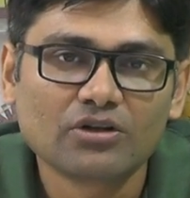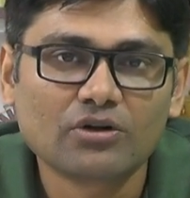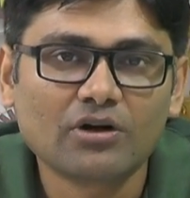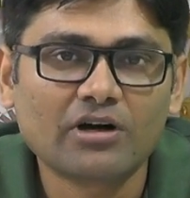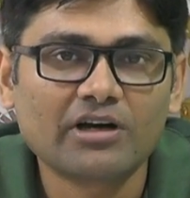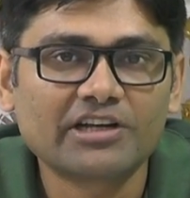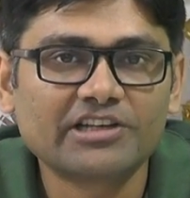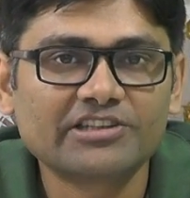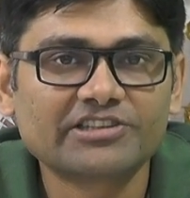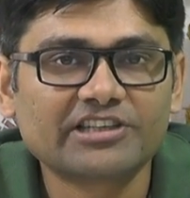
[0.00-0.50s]

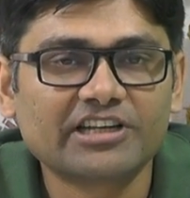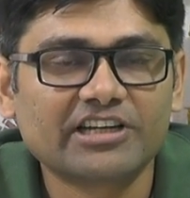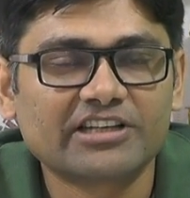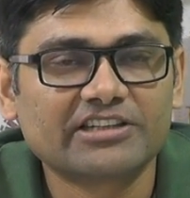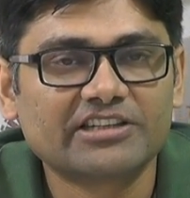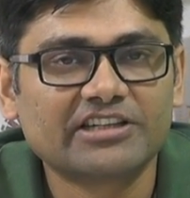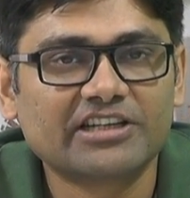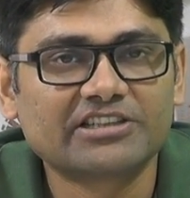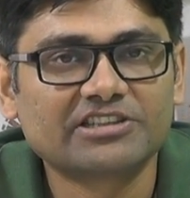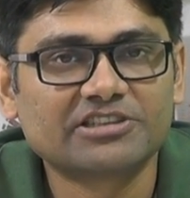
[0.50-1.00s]
कांग्रेस के
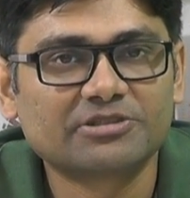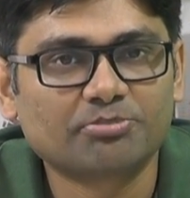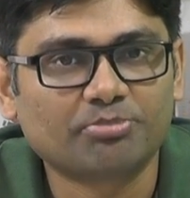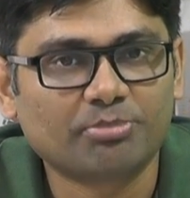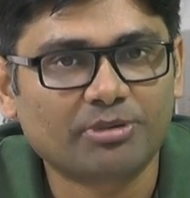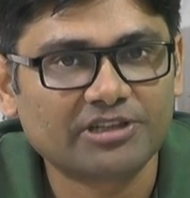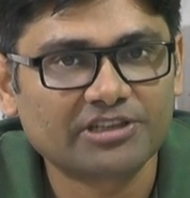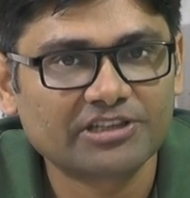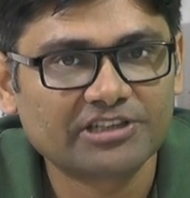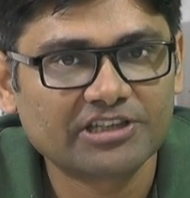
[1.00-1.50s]
अध्यक्ष
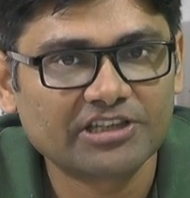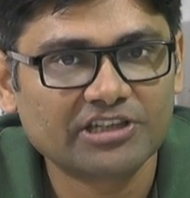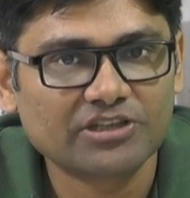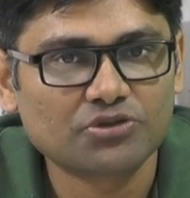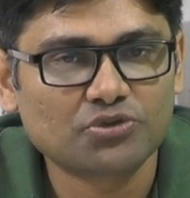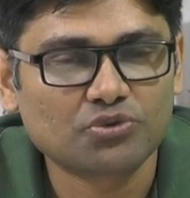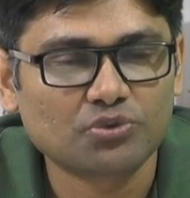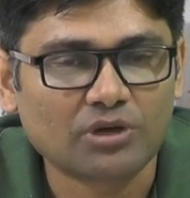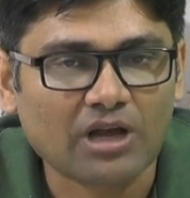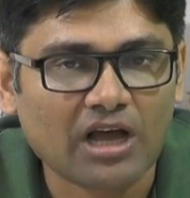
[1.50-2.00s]
पद के
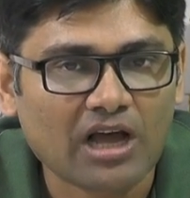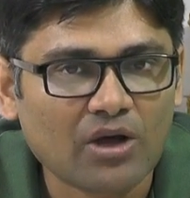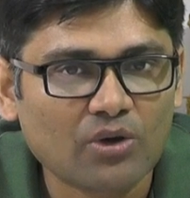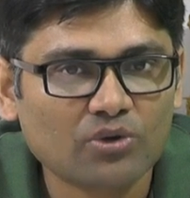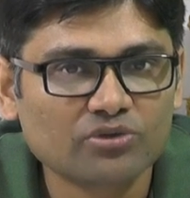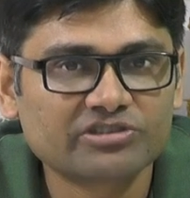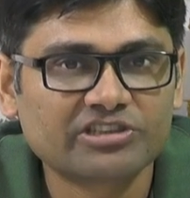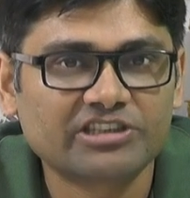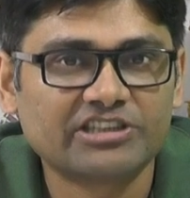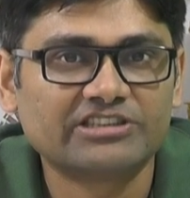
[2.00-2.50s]

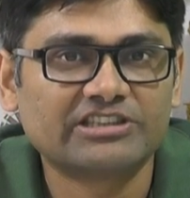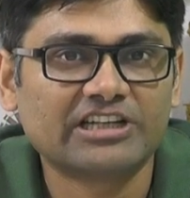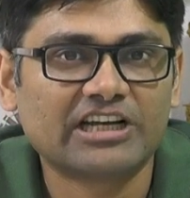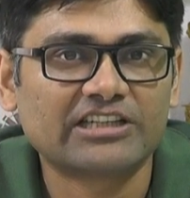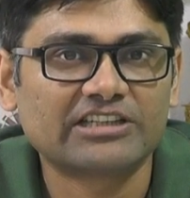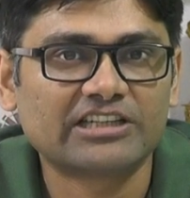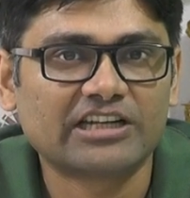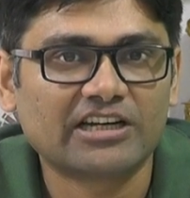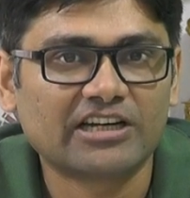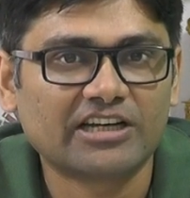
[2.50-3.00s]
चुनाव से
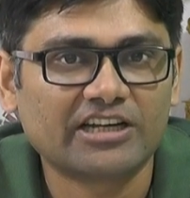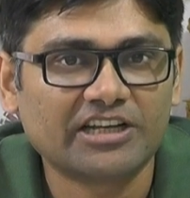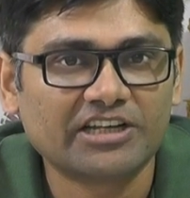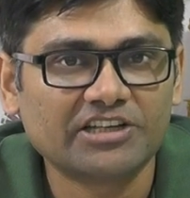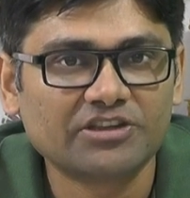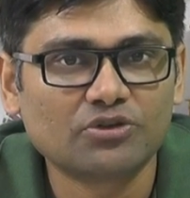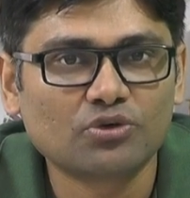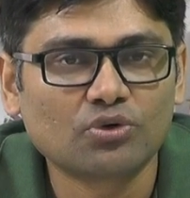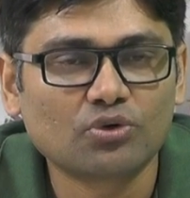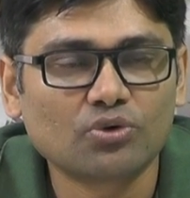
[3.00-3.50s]
ज्यादा
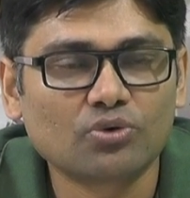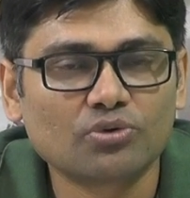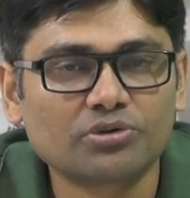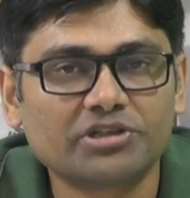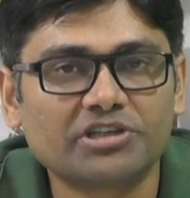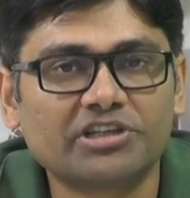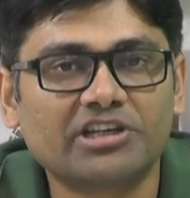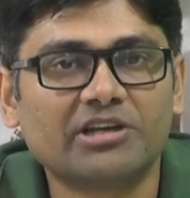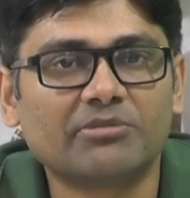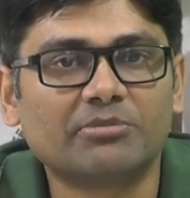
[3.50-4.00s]
इन दोनों
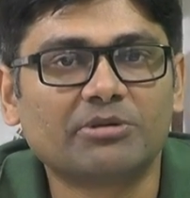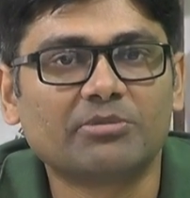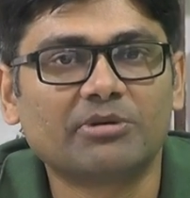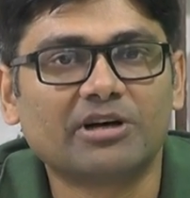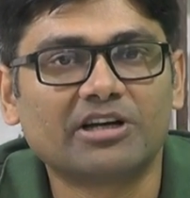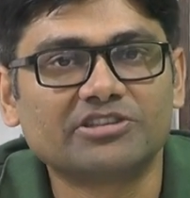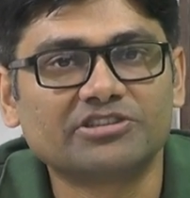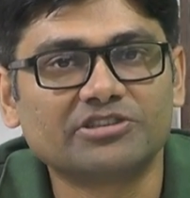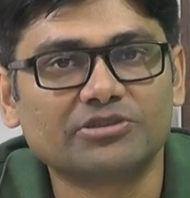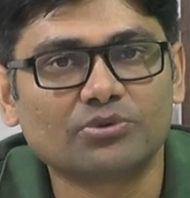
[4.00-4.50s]
की
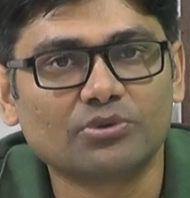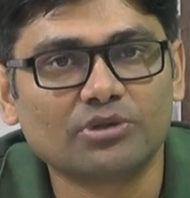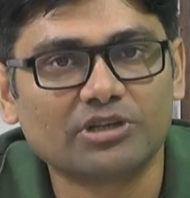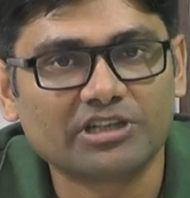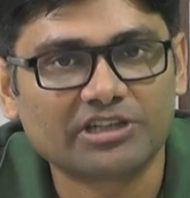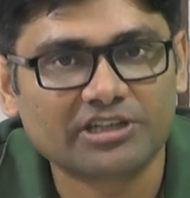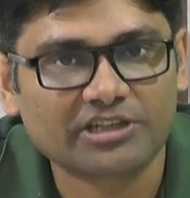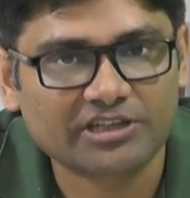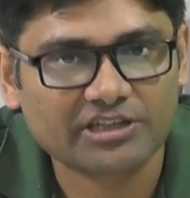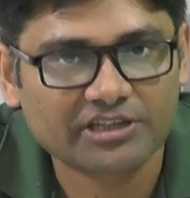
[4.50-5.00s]
खेमेबाजी को
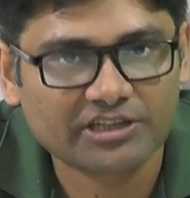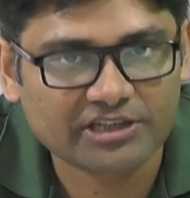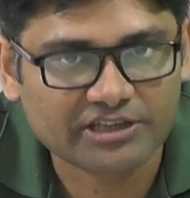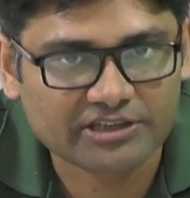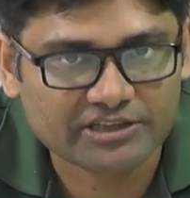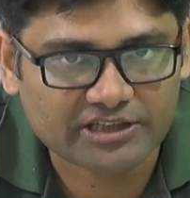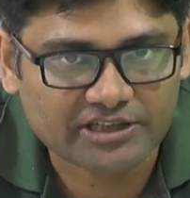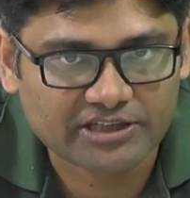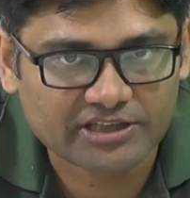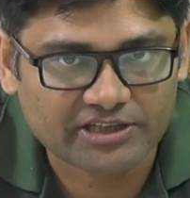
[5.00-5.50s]
लेकर के
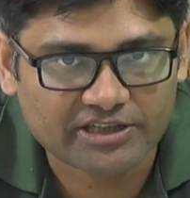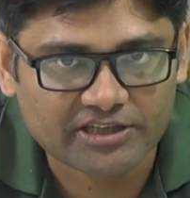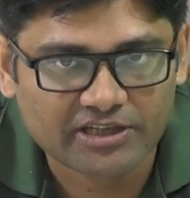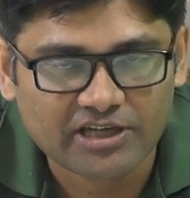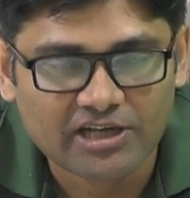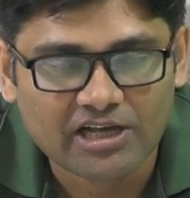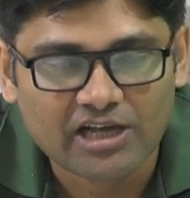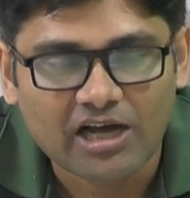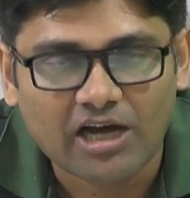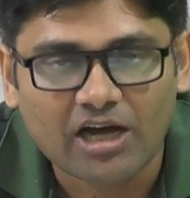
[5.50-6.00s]
रहता है
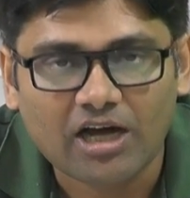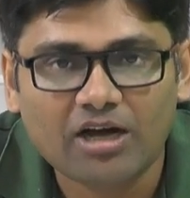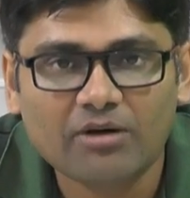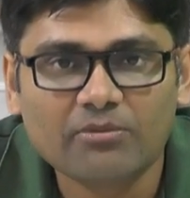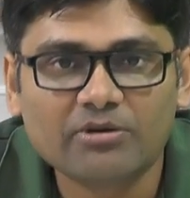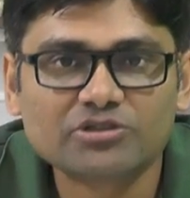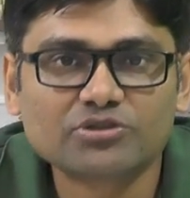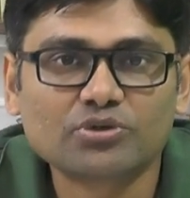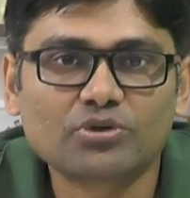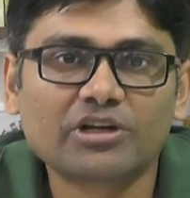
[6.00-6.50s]

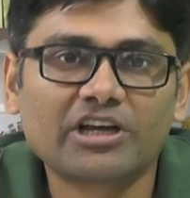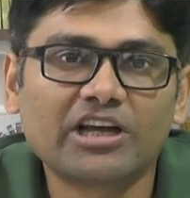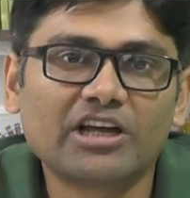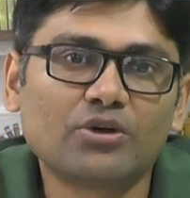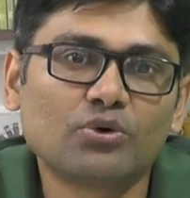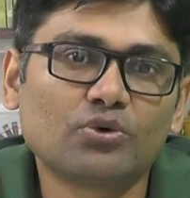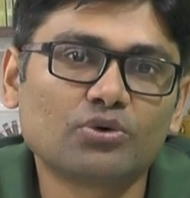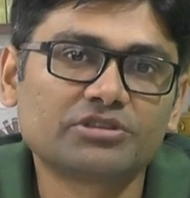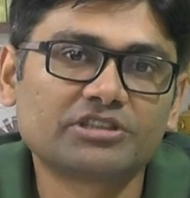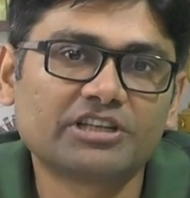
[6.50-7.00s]
अब अशोक
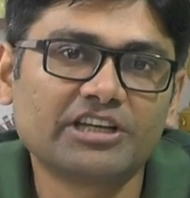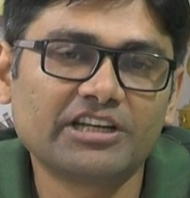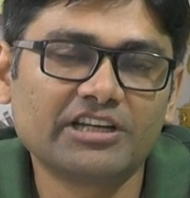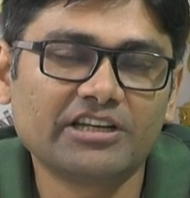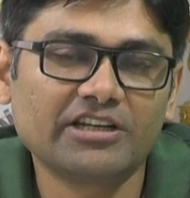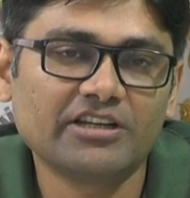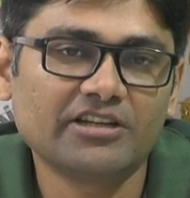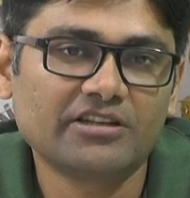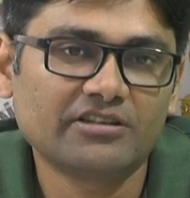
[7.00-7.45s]
गहलोत के